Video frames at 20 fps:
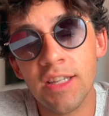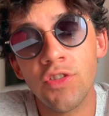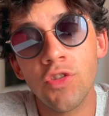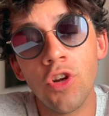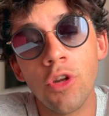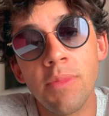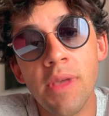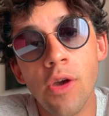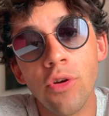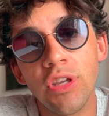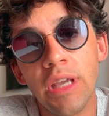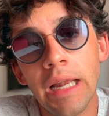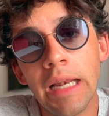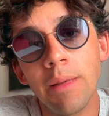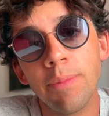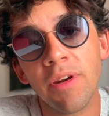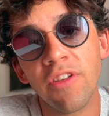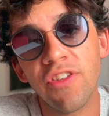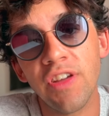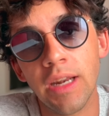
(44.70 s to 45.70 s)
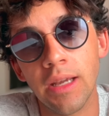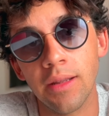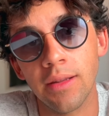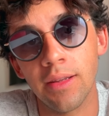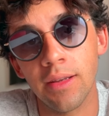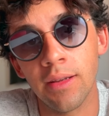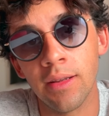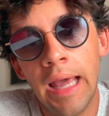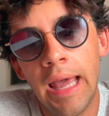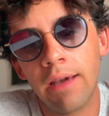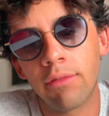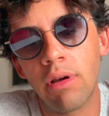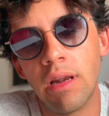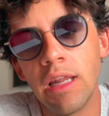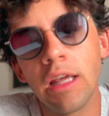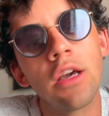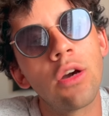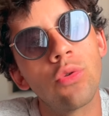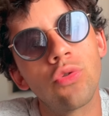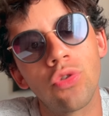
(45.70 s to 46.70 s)
sono i miei occhiali preferiti e
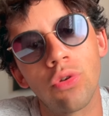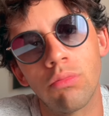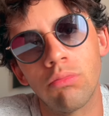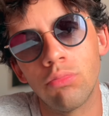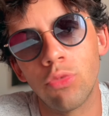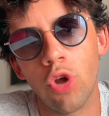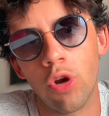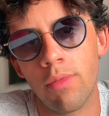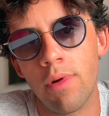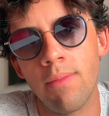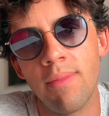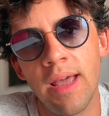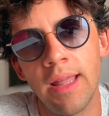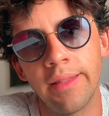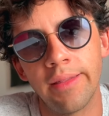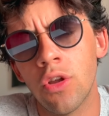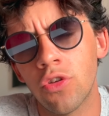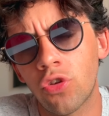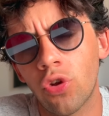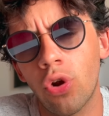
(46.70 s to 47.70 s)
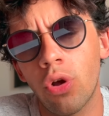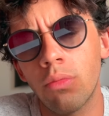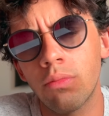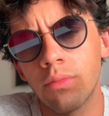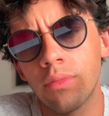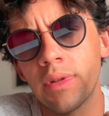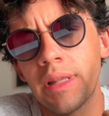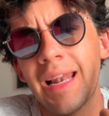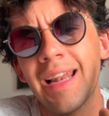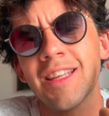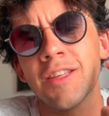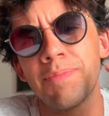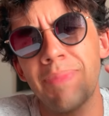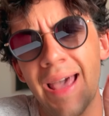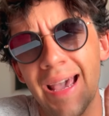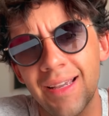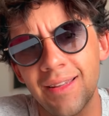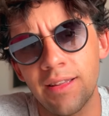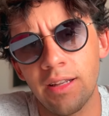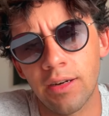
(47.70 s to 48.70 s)
quelli che uso normalmente. Sono della
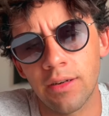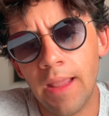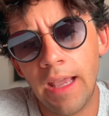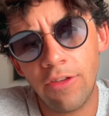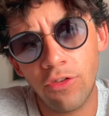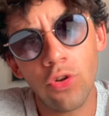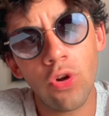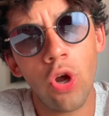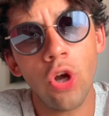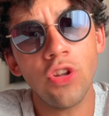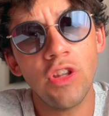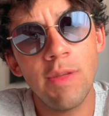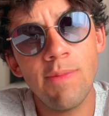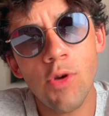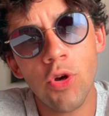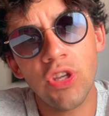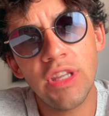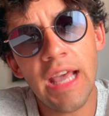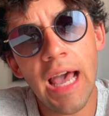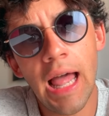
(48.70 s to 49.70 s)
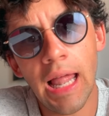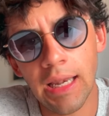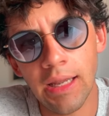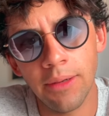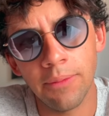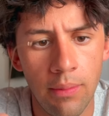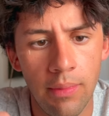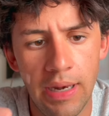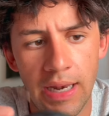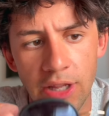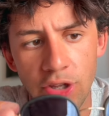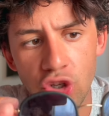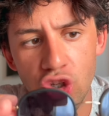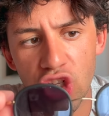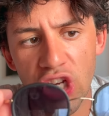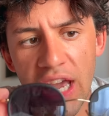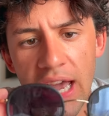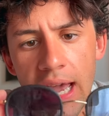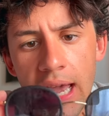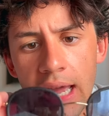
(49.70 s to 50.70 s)
Spectre e sono ottimi occhiali,
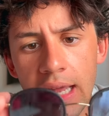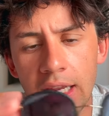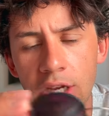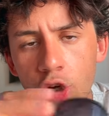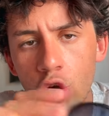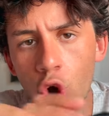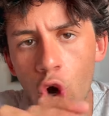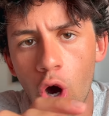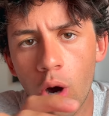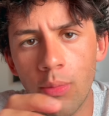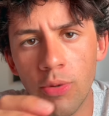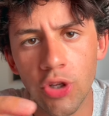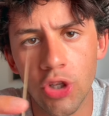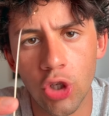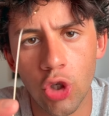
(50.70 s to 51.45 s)
leggeri, comodi,